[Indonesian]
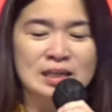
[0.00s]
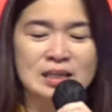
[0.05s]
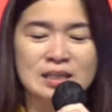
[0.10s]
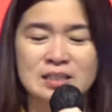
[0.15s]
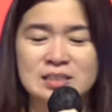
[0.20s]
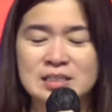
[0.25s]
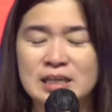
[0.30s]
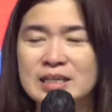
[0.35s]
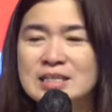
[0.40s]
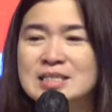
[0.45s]

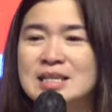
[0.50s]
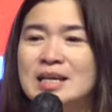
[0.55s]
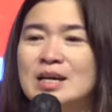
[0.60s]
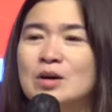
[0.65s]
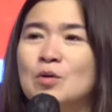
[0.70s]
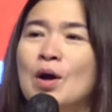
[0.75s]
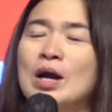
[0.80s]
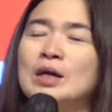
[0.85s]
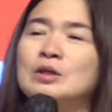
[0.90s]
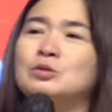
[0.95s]
Jadi saya
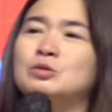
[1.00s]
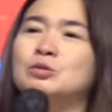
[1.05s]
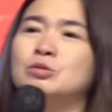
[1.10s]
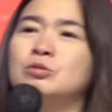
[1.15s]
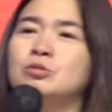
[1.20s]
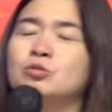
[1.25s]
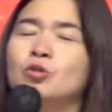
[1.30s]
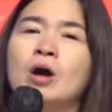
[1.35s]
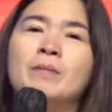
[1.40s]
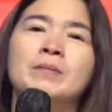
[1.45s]

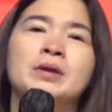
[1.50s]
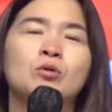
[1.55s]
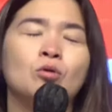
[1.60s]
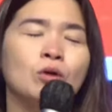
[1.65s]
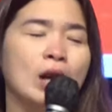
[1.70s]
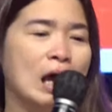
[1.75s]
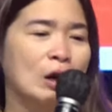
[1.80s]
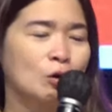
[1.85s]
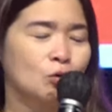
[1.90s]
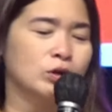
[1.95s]
waktu dua minggu
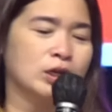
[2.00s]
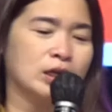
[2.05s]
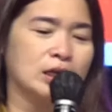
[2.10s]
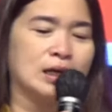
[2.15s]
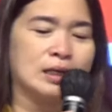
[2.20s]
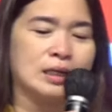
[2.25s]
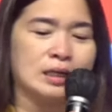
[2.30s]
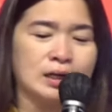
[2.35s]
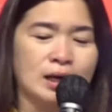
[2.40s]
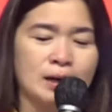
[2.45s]
lalu
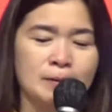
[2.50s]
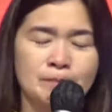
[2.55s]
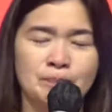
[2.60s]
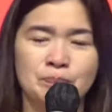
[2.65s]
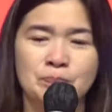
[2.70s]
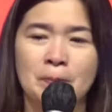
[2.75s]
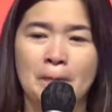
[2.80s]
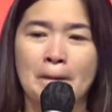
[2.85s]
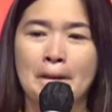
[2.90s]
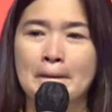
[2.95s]
kira-kira
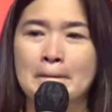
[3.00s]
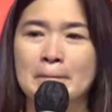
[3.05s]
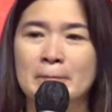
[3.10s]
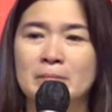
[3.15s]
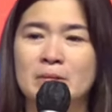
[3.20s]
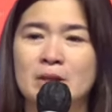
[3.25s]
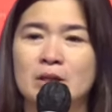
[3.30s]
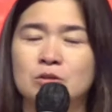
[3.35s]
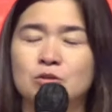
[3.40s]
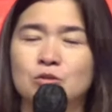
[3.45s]

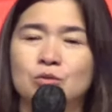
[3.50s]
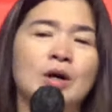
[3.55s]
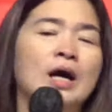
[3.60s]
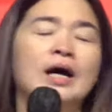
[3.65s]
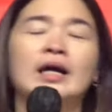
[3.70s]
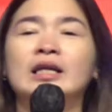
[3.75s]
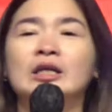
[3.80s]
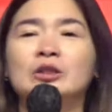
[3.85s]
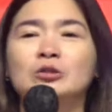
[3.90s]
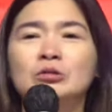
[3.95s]

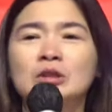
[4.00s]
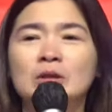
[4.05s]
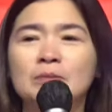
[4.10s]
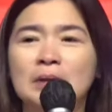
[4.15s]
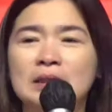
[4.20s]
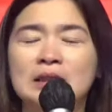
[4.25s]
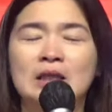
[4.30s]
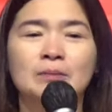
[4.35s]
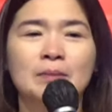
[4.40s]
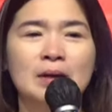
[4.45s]
Tuhan itu
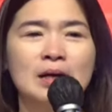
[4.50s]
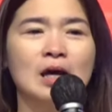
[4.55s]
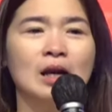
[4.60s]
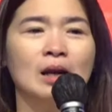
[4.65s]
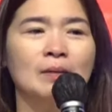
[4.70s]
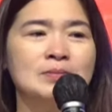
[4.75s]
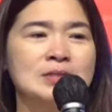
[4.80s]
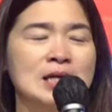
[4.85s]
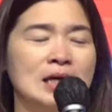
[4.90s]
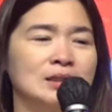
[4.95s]
tiba-tiba
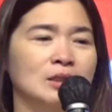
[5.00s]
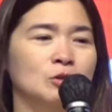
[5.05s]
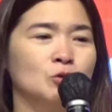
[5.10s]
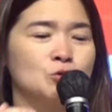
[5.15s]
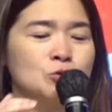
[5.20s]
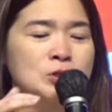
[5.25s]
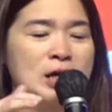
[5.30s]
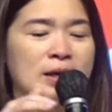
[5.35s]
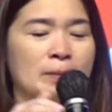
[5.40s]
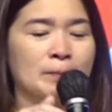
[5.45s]
dalam saat
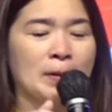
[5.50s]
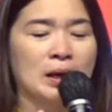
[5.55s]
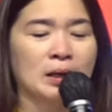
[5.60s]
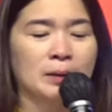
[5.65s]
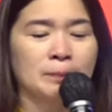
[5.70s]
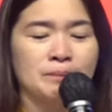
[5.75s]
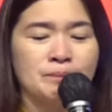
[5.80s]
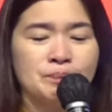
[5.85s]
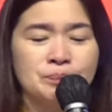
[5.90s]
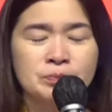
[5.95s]
teduh saya
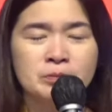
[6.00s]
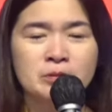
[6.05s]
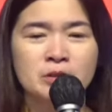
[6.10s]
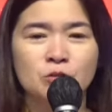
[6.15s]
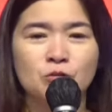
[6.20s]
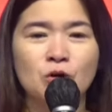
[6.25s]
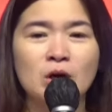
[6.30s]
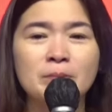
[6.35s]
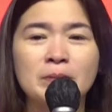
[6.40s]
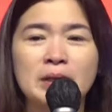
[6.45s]
malam
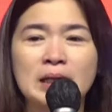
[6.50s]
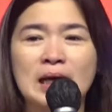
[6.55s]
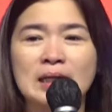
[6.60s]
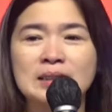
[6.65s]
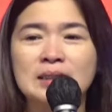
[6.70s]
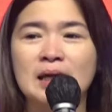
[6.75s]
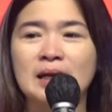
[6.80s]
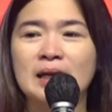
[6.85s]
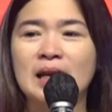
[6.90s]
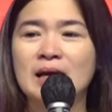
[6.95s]
Tuhan
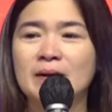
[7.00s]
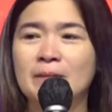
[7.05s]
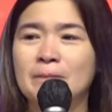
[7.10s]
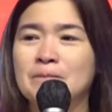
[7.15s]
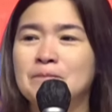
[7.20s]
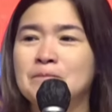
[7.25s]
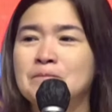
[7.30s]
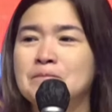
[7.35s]
berkata nak